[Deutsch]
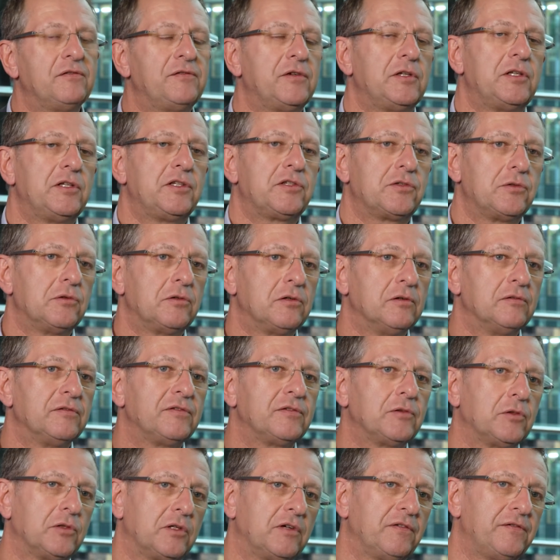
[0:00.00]
für die
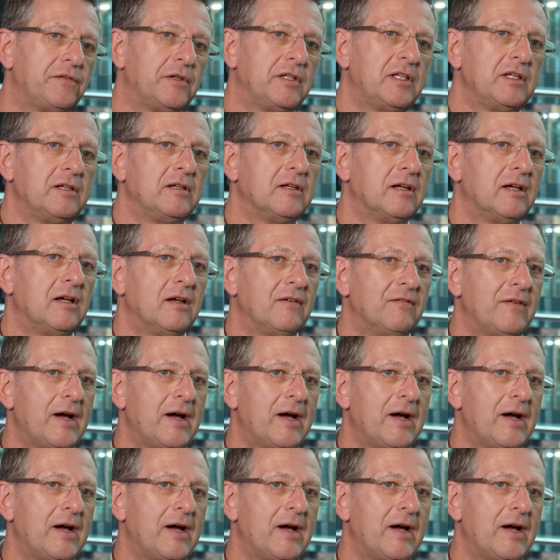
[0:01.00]
Zukunft oder für die